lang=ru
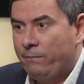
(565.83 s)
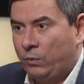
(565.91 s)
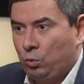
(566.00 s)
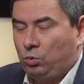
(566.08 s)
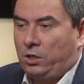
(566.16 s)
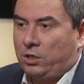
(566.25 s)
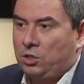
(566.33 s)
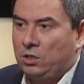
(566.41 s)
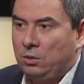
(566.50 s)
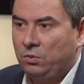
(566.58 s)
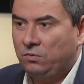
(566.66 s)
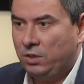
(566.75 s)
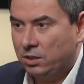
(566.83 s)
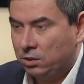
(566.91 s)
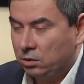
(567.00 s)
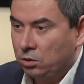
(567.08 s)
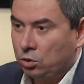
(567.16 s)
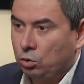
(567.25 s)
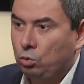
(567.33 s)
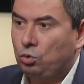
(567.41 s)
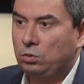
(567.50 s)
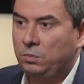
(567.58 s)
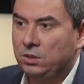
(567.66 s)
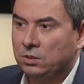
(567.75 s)
Но так же не бывает, это же
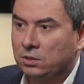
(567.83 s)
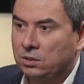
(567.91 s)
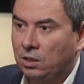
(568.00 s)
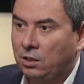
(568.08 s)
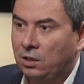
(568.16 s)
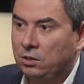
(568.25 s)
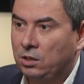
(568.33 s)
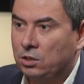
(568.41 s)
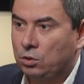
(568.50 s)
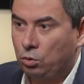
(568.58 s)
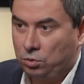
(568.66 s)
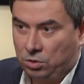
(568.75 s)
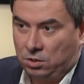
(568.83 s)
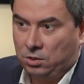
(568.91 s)
тоже бизнес так или иначе, хоть и